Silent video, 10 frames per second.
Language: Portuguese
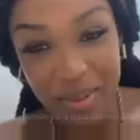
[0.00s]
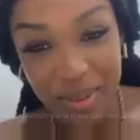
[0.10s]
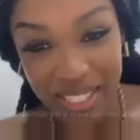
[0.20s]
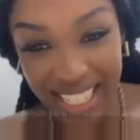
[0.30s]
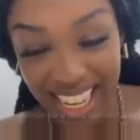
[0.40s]

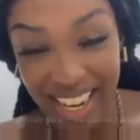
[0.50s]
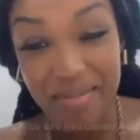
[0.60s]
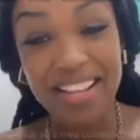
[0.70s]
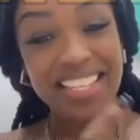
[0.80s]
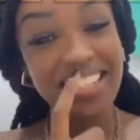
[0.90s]
bloquear,
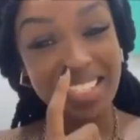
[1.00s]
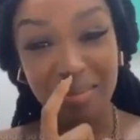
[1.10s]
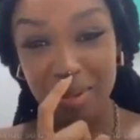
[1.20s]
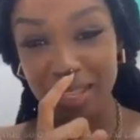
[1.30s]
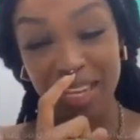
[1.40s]
mas antes de
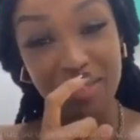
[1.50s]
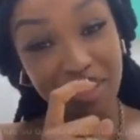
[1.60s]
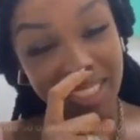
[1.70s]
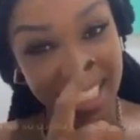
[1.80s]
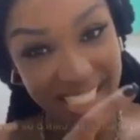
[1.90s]
bloquear eu
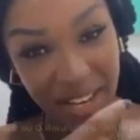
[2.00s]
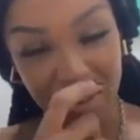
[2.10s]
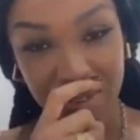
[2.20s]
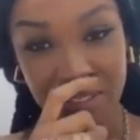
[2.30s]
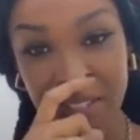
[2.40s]
vou te deixar
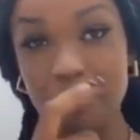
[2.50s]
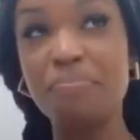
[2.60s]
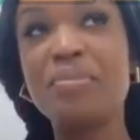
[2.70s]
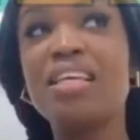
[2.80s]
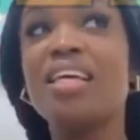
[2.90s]
ouvir.
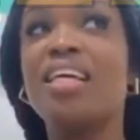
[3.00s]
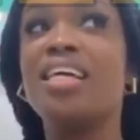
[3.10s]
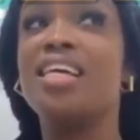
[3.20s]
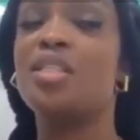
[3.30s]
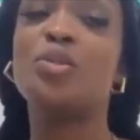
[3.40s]

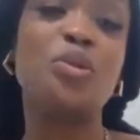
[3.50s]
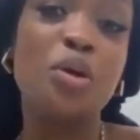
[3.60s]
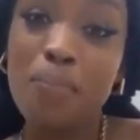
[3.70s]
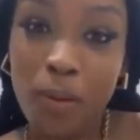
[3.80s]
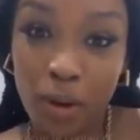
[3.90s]
Tu
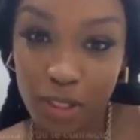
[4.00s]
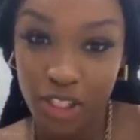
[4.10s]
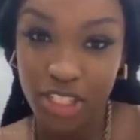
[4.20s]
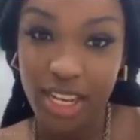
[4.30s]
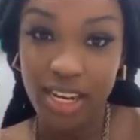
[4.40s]
não
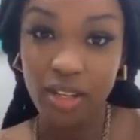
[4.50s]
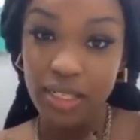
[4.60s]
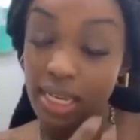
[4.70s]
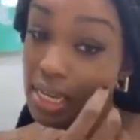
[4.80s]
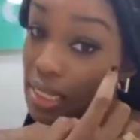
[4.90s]
podes chegar a
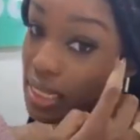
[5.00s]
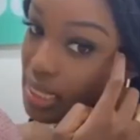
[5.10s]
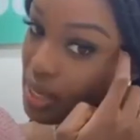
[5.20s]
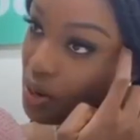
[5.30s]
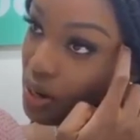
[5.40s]
alguém e
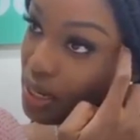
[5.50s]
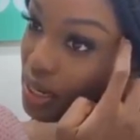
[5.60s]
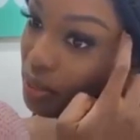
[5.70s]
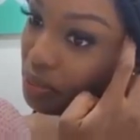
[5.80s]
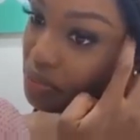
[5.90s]
dizer,
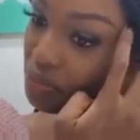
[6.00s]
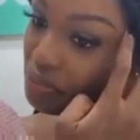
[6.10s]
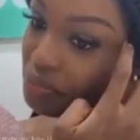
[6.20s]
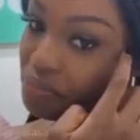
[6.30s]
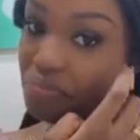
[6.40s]
olha,
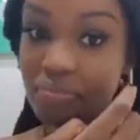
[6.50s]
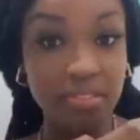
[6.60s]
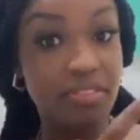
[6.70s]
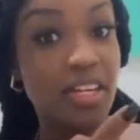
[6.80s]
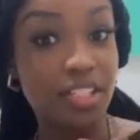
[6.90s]

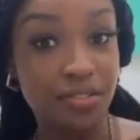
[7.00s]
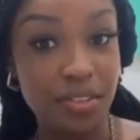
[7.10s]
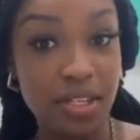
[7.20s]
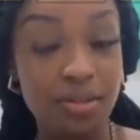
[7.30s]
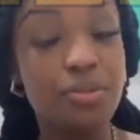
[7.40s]
faz
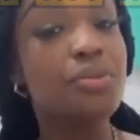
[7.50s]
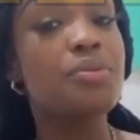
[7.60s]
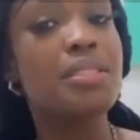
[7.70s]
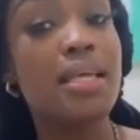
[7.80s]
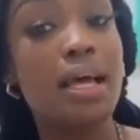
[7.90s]
filho, tu
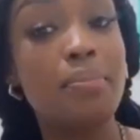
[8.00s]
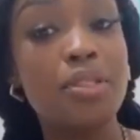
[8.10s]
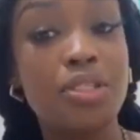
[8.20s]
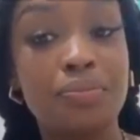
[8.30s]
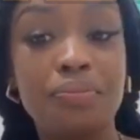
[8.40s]
não
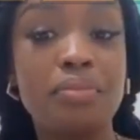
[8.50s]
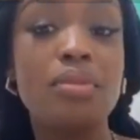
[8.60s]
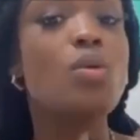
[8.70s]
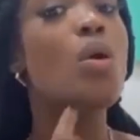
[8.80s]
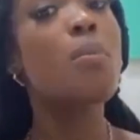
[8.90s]
sabes.
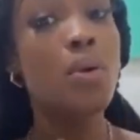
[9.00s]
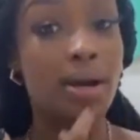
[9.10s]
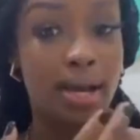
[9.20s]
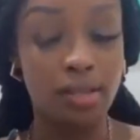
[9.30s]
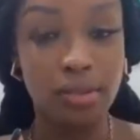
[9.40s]
Não é o meu
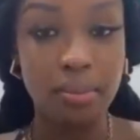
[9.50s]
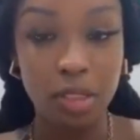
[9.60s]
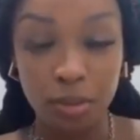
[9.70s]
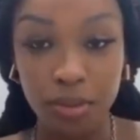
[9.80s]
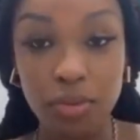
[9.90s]
caso, né?
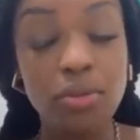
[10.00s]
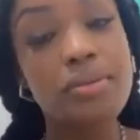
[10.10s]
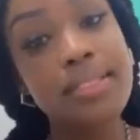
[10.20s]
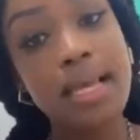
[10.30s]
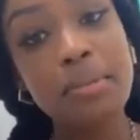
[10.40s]
Mas pronto, tu
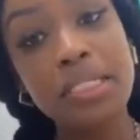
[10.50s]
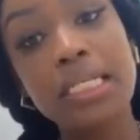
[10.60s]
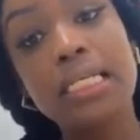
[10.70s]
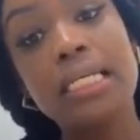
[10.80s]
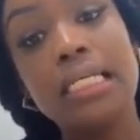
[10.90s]
não sabes
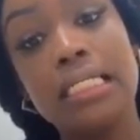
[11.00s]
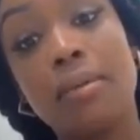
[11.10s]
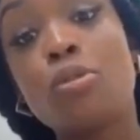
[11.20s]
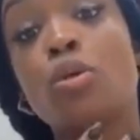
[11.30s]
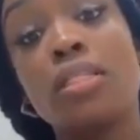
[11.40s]
se
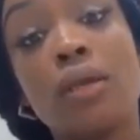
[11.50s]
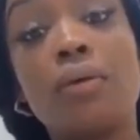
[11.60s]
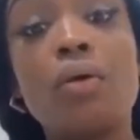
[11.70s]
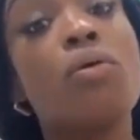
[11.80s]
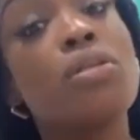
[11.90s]
a pessoa tem
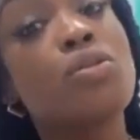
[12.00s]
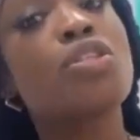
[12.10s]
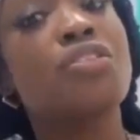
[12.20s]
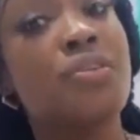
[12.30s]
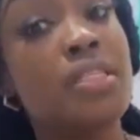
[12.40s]
ou não
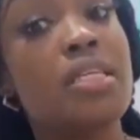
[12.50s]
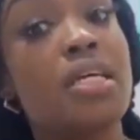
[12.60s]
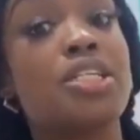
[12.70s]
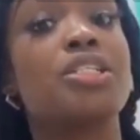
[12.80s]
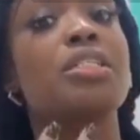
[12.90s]
condições
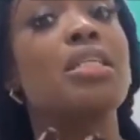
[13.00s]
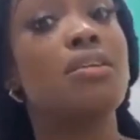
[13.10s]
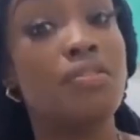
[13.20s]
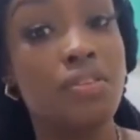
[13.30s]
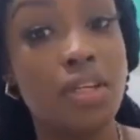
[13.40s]
físicas de
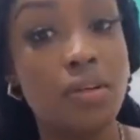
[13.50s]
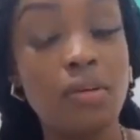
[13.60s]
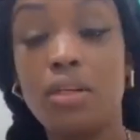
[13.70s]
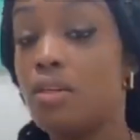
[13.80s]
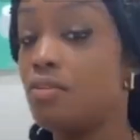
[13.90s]
ter filho.
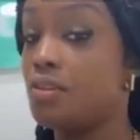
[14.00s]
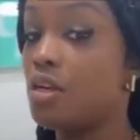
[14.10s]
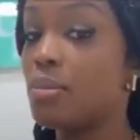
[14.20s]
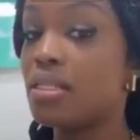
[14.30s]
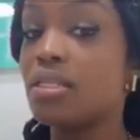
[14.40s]

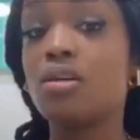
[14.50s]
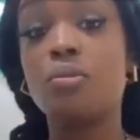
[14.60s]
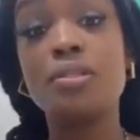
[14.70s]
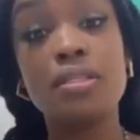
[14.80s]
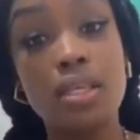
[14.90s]
Filho é uma decisão
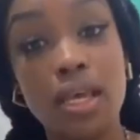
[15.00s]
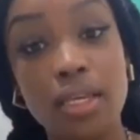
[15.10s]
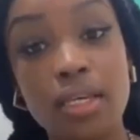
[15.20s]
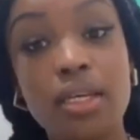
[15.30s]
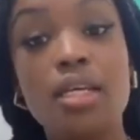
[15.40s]
muito
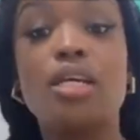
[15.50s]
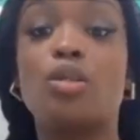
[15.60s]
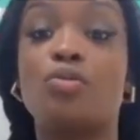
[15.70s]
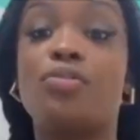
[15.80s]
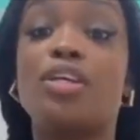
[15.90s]
séria
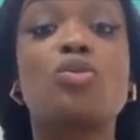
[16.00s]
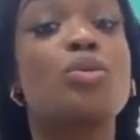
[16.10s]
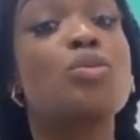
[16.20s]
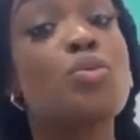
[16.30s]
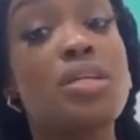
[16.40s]
que tu fazes
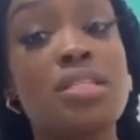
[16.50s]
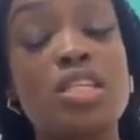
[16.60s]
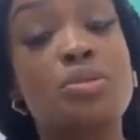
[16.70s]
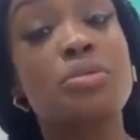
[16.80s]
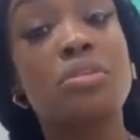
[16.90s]
quando tu
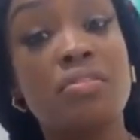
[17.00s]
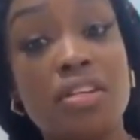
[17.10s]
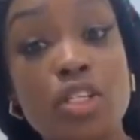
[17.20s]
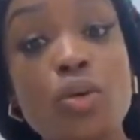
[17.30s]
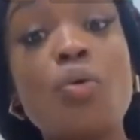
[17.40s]
quiseres, quando tu
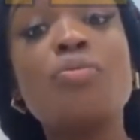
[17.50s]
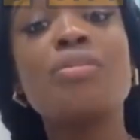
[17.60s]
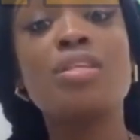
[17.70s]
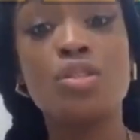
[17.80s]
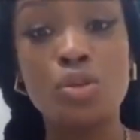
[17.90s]
tiveres
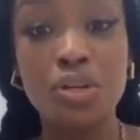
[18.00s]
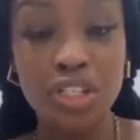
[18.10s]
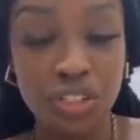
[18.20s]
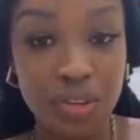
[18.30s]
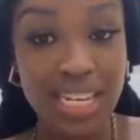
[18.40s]

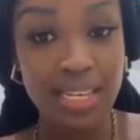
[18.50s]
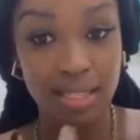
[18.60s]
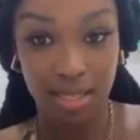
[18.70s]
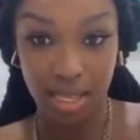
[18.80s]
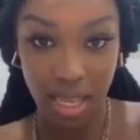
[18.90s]
condições
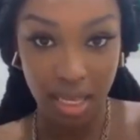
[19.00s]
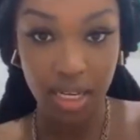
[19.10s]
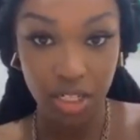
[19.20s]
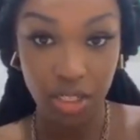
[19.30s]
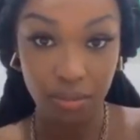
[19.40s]

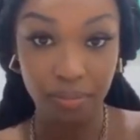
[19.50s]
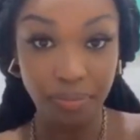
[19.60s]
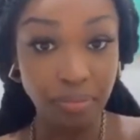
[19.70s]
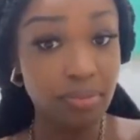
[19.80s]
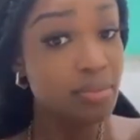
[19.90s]
financeiras
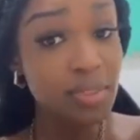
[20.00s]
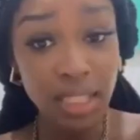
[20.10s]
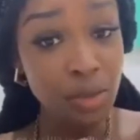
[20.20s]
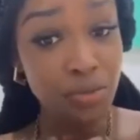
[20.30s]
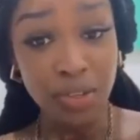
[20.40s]

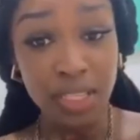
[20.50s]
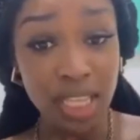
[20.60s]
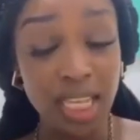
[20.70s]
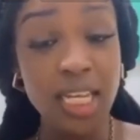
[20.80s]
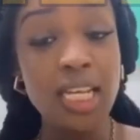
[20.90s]
de
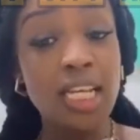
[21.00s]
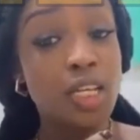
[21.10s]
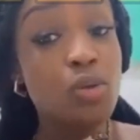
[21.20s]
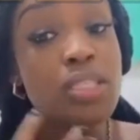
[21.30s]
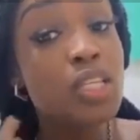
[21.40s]
fazer.
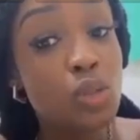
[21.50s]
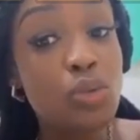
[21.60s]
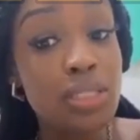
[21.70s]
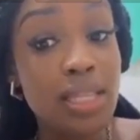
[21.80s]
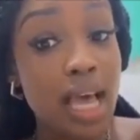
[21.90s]
Não sei se
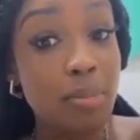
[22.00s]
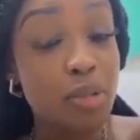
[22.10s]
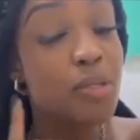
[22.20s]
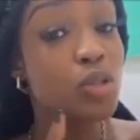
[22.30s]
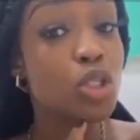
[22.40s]
tu
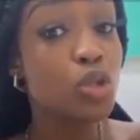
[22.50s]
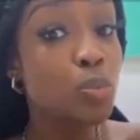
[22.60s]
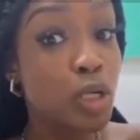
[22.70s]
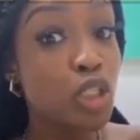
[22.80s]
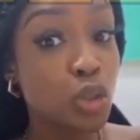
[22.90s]
sabes, mas hoje tu
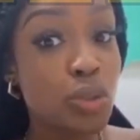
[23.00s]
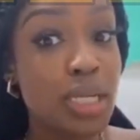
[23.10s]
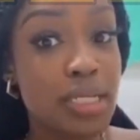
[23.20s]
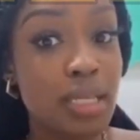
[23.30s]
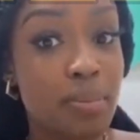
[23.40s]
podes
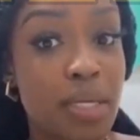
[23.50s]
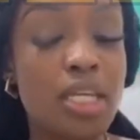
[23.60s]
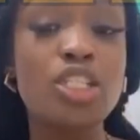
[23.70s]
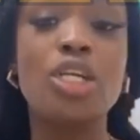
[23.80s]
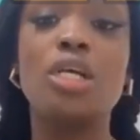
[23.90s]
escolher,
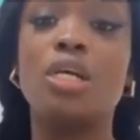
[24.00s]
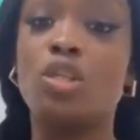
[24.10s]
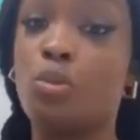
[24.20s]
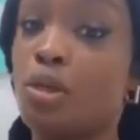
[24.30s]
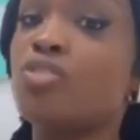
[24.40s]
sabias?
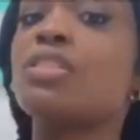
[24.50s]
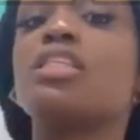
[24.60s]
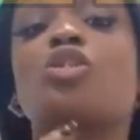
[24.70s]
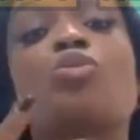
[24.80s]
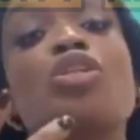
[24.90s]
Tu podes fazer as